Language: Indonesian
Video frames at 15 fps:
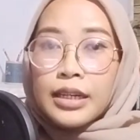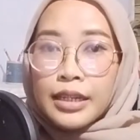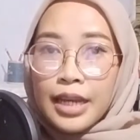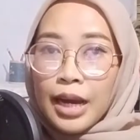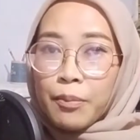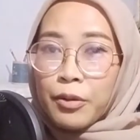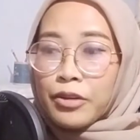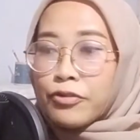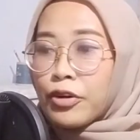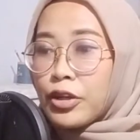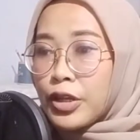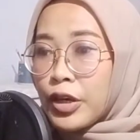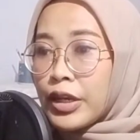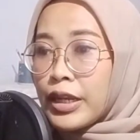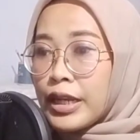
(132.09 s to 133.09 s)
Nah,
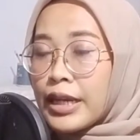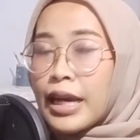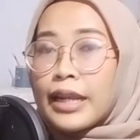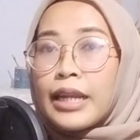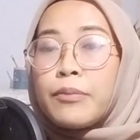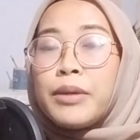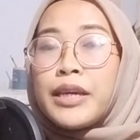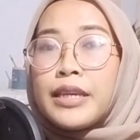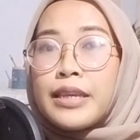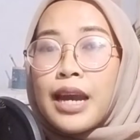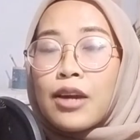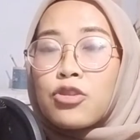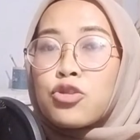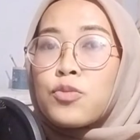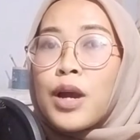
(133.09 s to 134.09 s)
portfolio ini kalian bikinnya
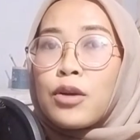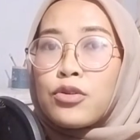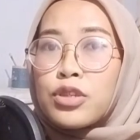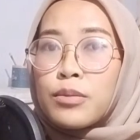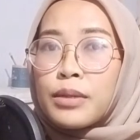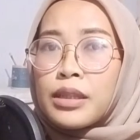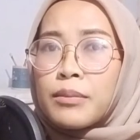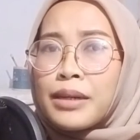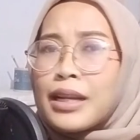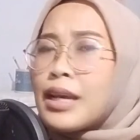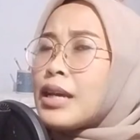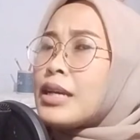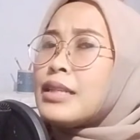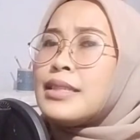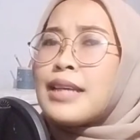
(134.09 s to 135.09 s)
harus bagus, teman-teman.
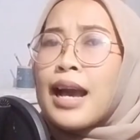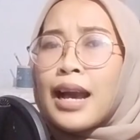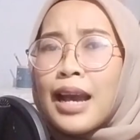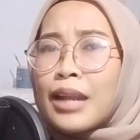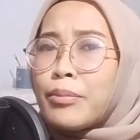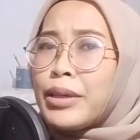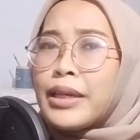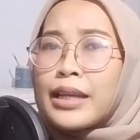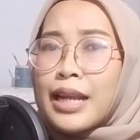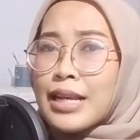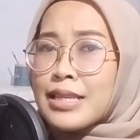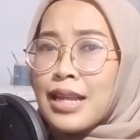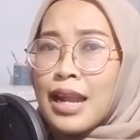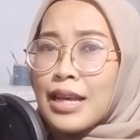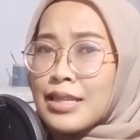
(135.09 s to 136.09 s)
Jangan bikin
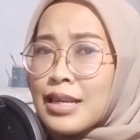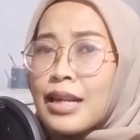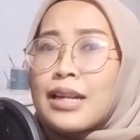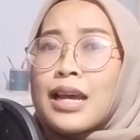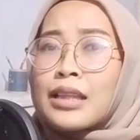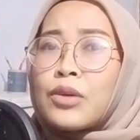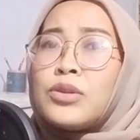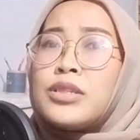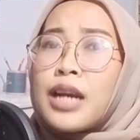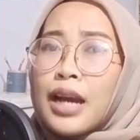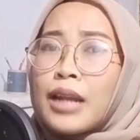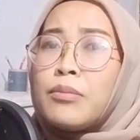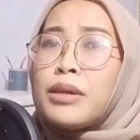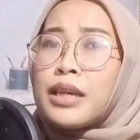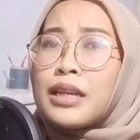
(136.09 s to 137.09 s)
asal-asalan atau
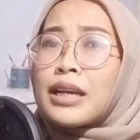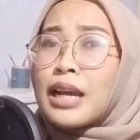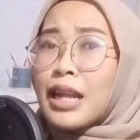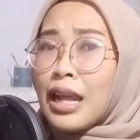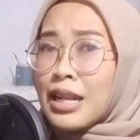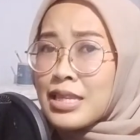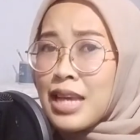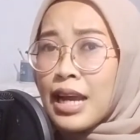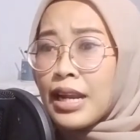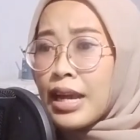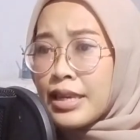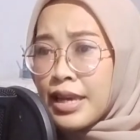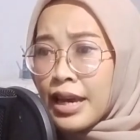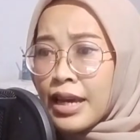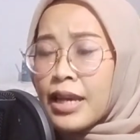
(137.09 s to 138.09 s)
jangan bikin dengan alat
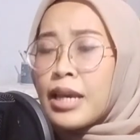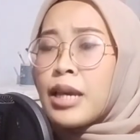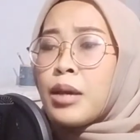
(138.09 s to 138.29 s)
seadanya.